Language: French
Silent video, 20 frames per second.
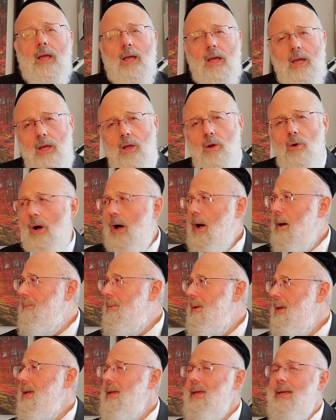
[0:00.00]
Et le
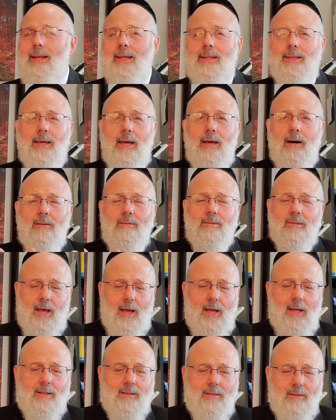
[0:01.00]
rabbi, il était en
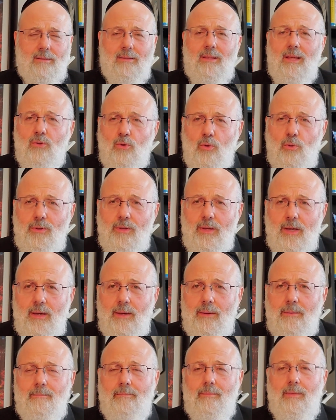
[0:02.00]
train d'étudier.
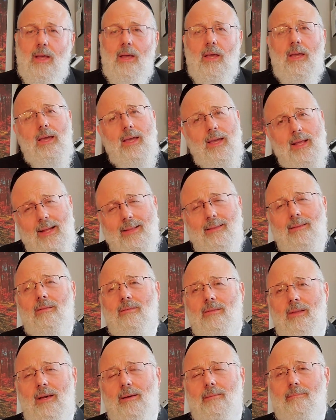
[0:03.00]
Il
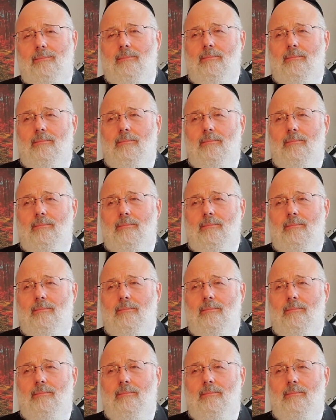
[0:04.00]
attendait.